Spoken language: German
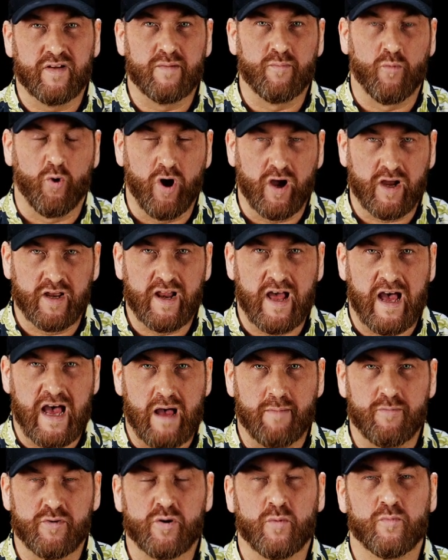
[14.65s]
weil morgen
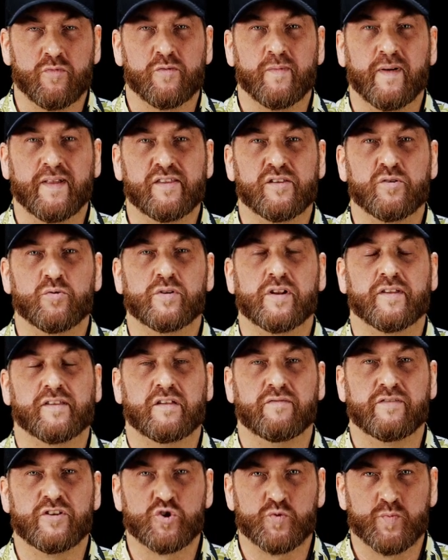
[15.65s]
Abend um 20 Uhr das
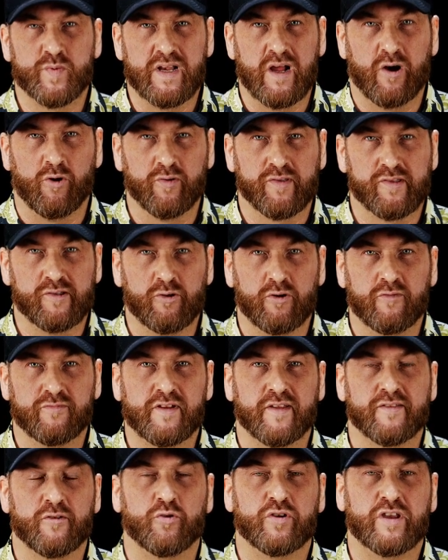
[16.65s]
Gewinnspiel
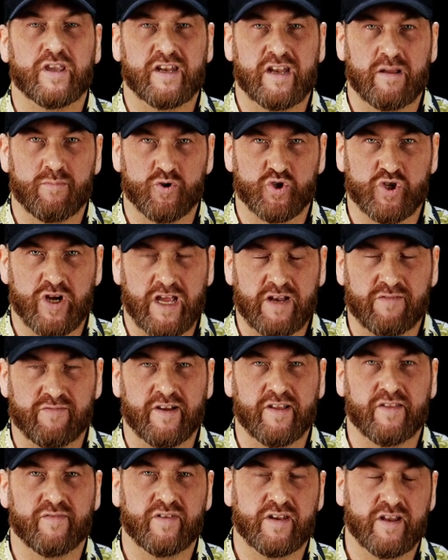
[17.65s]
ausläuft, dass auch jeder Bescheid
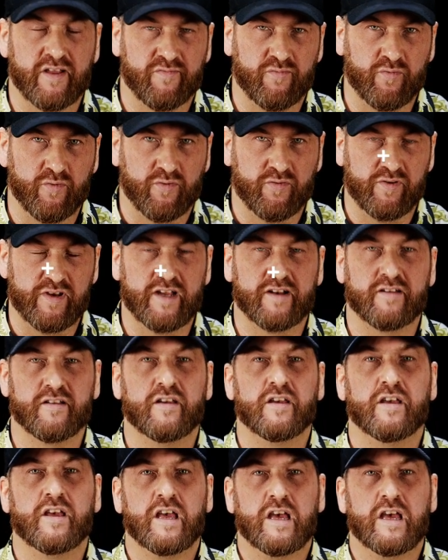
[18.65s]
weiß, wie das funktioniert.